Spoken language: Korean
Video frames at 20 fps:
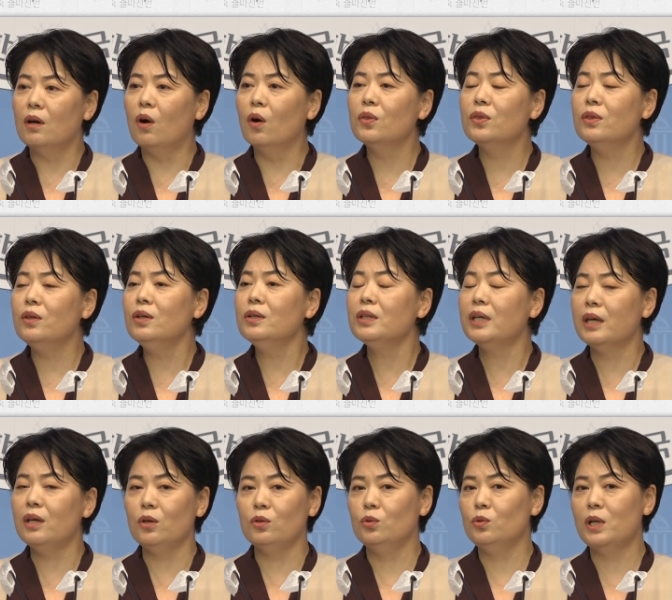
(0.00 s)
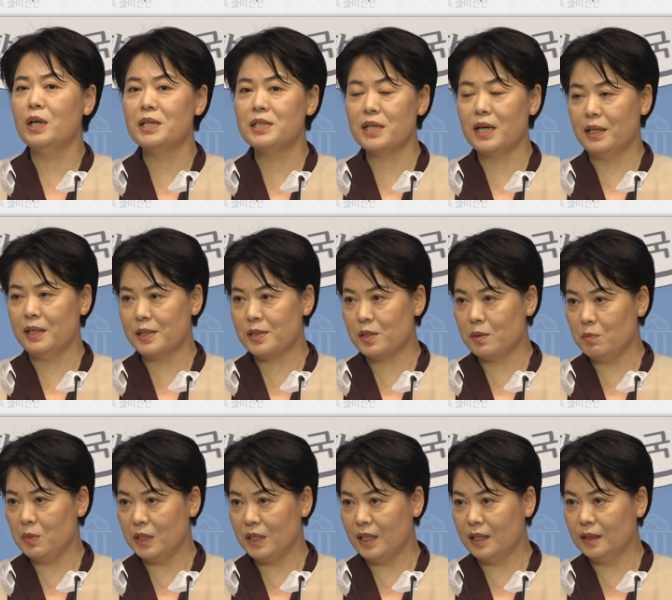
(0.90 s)
어떤 개혁도 하지
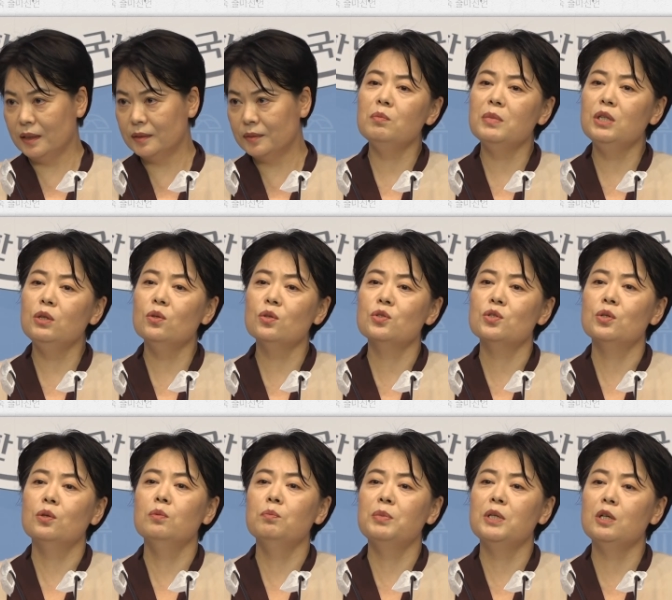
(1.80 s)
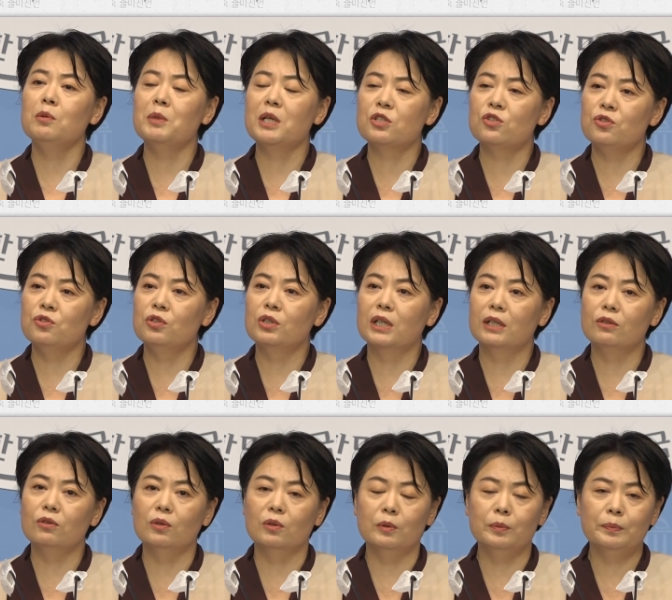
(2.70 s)
않았습니다. 민노총 비
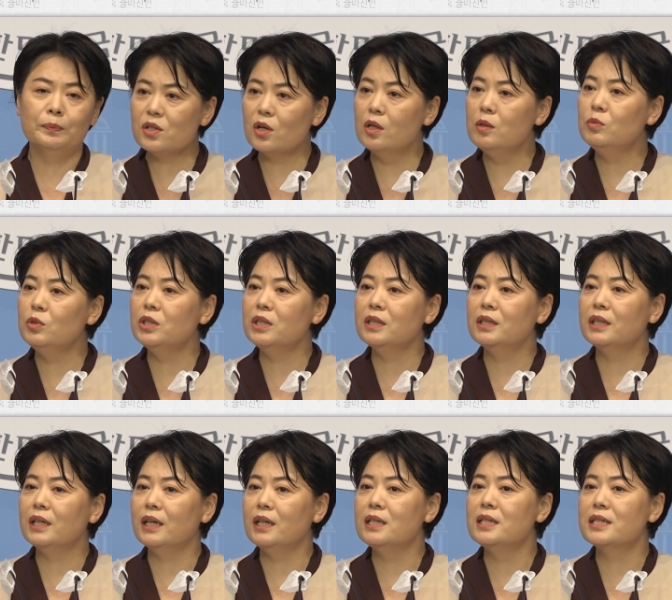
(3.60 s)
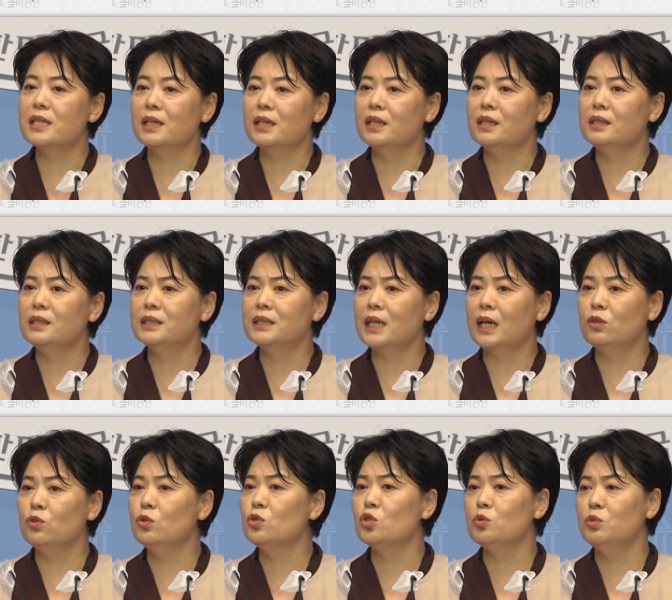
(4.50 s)
맞추느라고 젊은이들의 일자리를
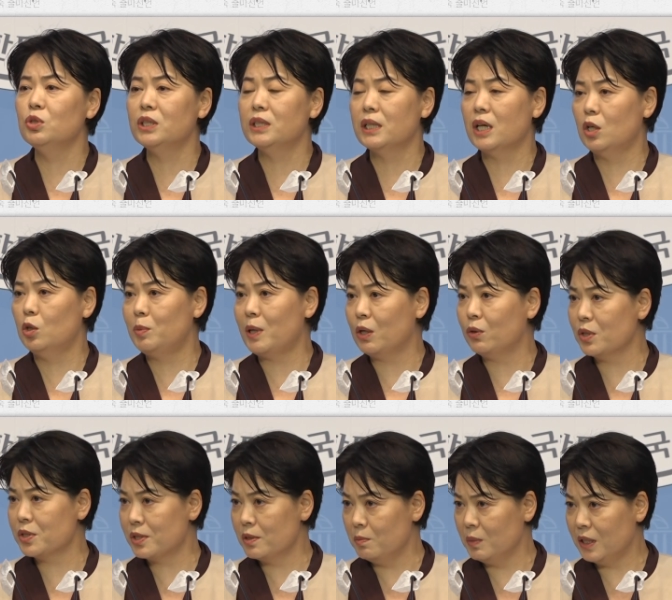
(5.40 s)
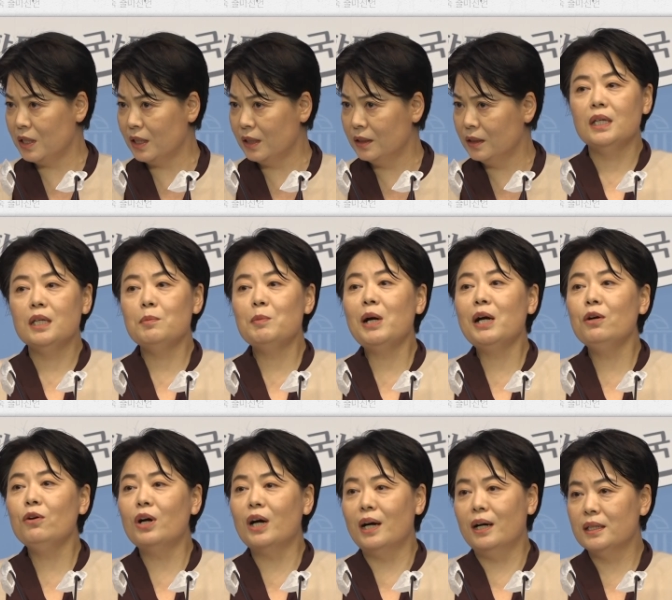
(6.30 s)
자동 주문 기계로 바꿨습니다.
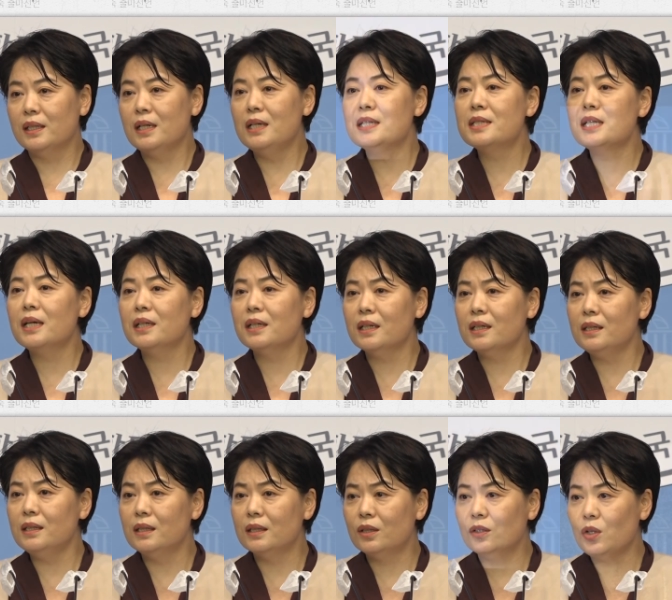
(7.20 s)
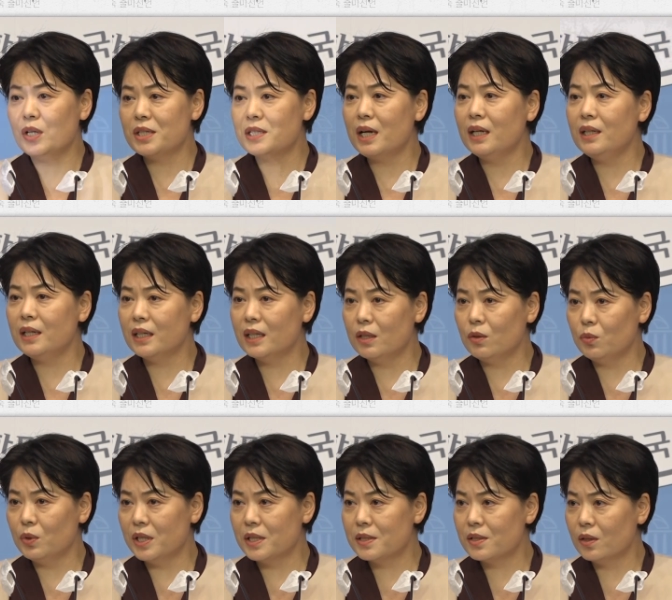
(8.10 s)
희망과 일자리를 되살리기
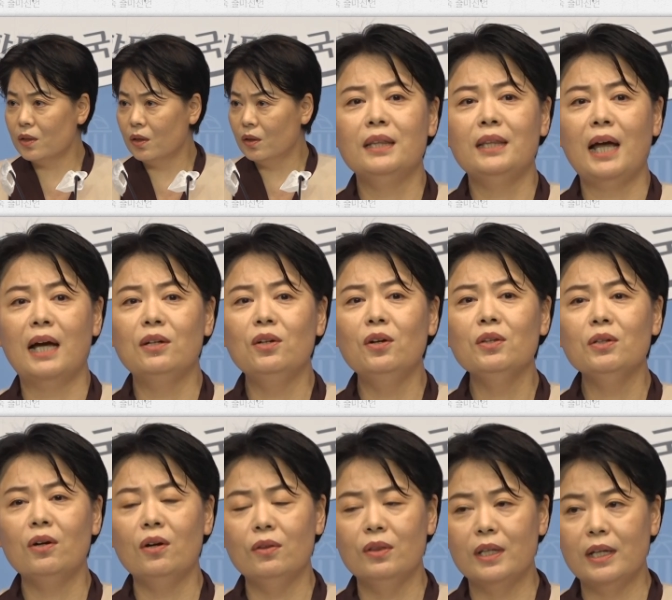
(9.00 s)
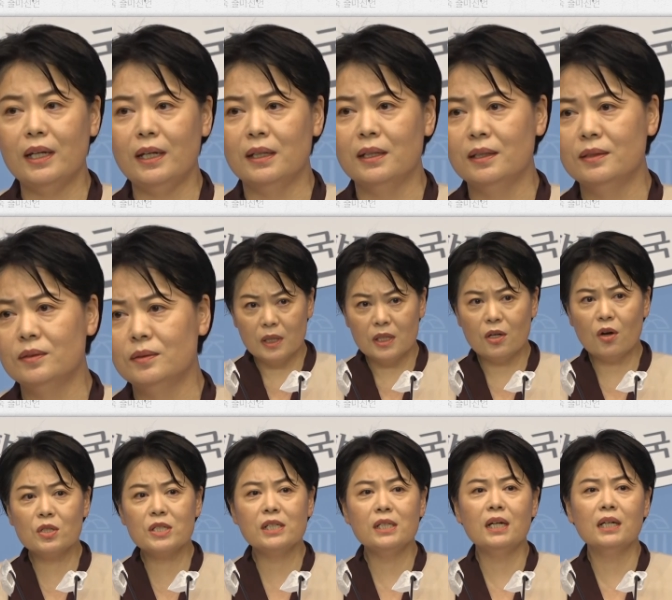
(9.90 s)
위해서 단언컨대
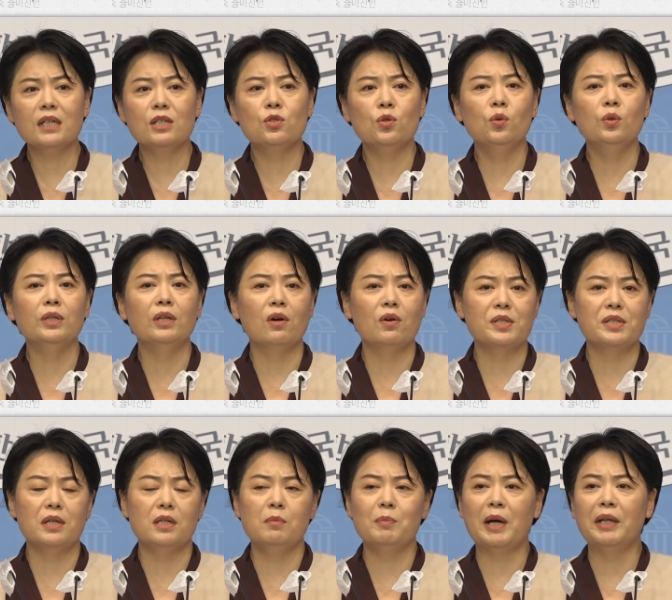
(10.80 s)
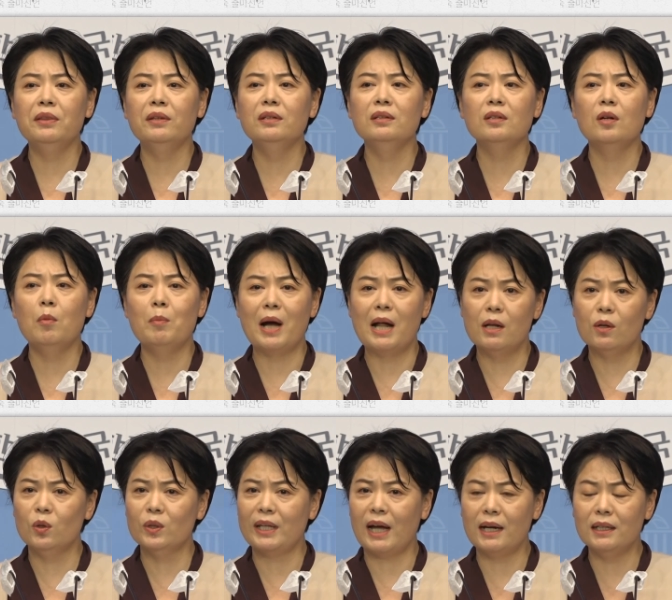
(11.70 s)
혁신하기 좋은 경제를 만드는 것
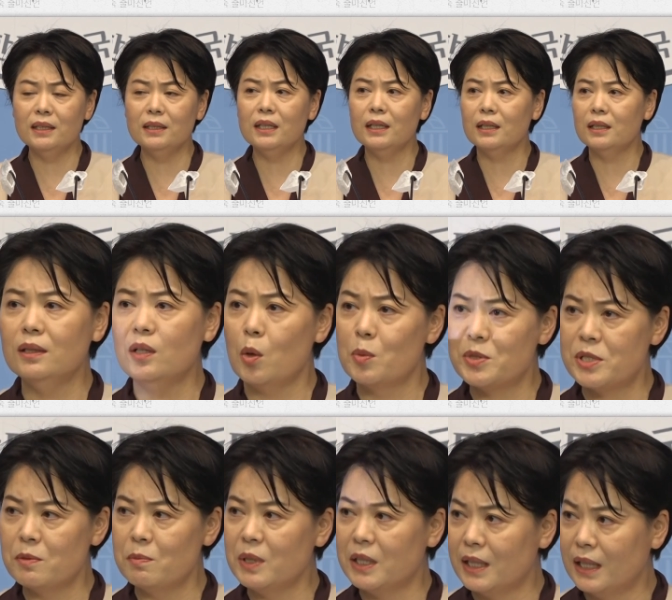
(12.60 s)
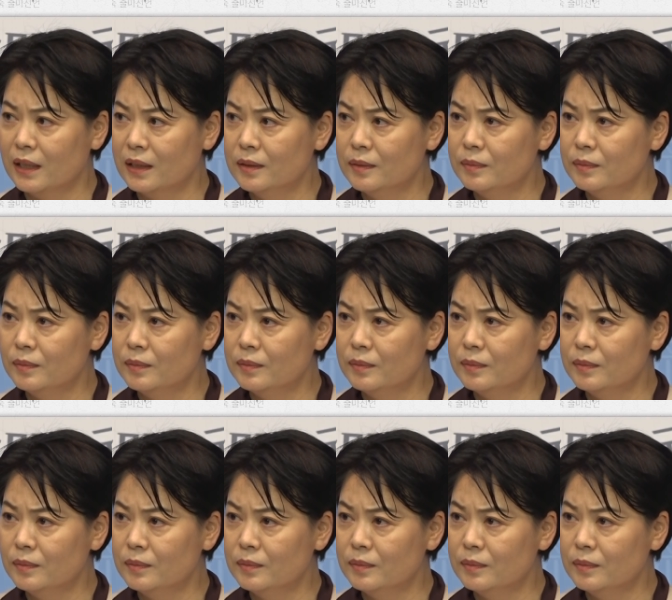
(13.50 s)
말고 다른 길은 없습니다.